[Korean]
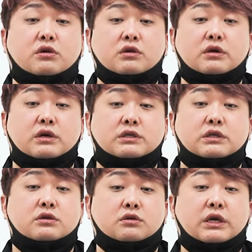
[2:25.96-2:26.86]
성능을
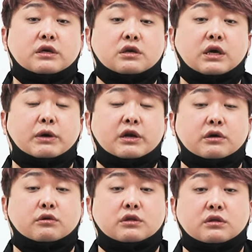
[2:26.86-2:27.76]
가진 정찰기를 이렇
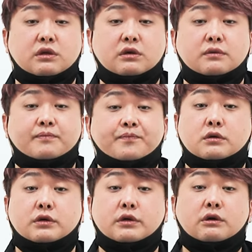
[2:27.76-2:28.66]
말하기로 했는데요.
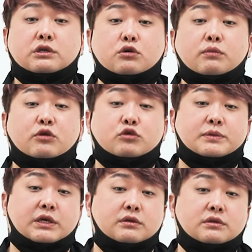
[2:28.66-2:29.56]
그 결과
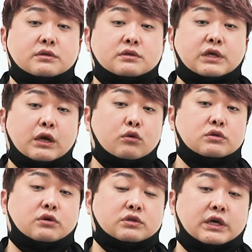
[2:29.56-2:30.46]
1964년
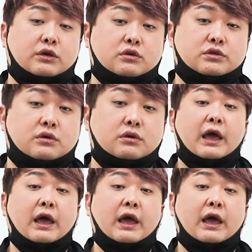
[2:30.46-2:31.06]
새로운 정찰기로서